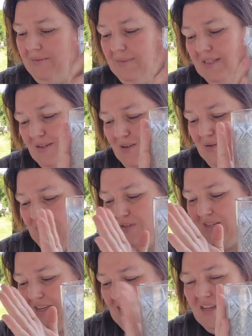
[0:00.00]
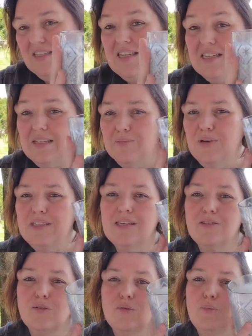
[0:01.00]
la mettre en route. Ça, ça peut être un
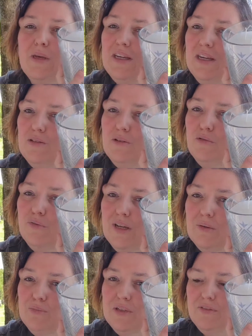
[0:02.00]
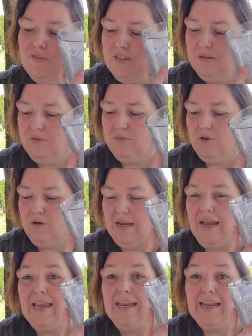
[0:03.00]
super cadeau à offrir pour la fête des mamans.
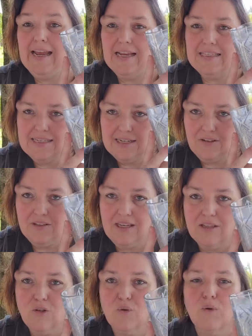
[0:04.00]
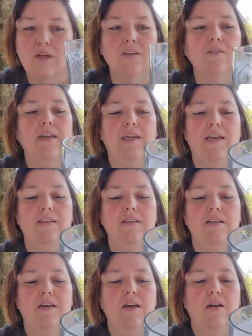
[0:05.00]
Elle est à 54,95€.
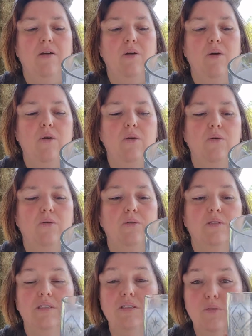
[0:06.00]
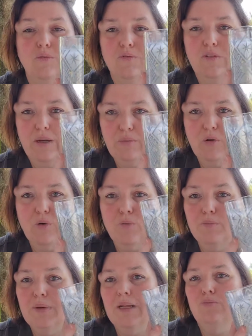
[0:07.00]
Euh, C'est vraiment
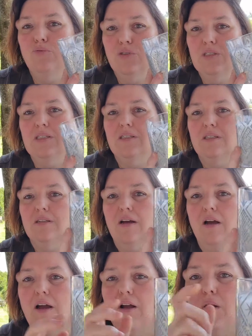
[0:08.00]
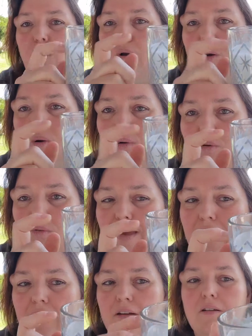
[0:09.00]
une belle bougie. Le
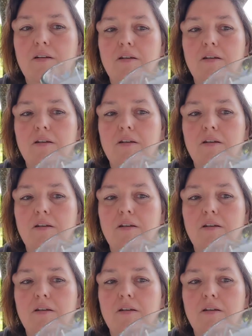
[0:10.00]
verre,